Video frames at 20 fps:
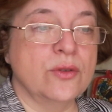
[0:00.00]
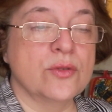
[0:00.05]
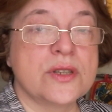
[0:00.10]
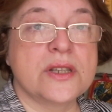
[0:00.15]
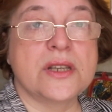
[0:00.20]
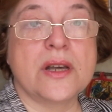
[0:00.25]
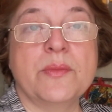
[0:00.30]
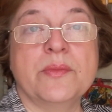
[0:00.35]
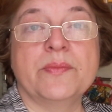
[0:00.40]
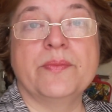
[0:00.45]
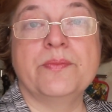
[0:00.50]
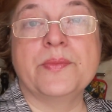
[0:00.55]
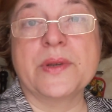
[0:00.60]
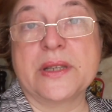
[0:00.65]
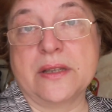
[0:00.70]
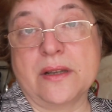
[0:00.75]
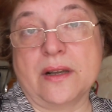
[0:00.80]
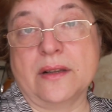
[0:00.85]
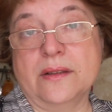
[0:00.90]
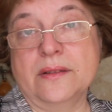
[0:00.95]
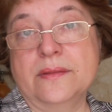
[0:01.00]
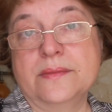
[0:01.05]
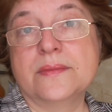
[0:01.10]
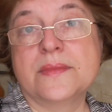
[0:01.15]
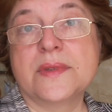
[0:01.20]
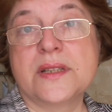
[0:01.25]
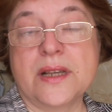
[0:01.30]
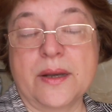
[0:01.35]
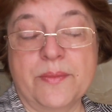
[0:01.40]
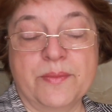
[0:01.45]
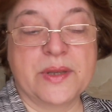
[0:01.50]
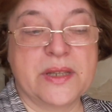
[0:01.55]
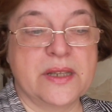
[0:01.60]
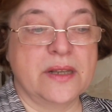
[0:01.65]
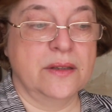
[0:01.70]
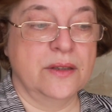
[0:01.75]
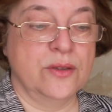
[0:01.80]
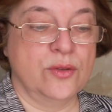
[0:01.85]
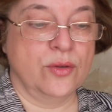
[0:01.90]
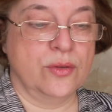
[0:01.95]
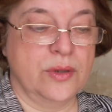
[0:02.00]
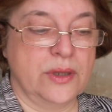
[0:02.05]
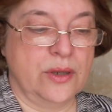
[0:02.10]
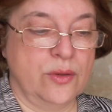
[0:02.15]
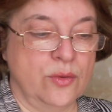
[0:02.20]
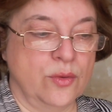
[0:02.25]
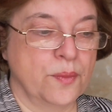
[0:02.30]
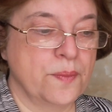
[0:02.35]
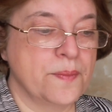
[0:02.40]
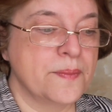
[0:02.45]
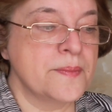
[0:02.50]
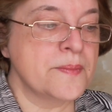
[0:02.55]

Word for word: Он сам писал, сам писал эту книгу.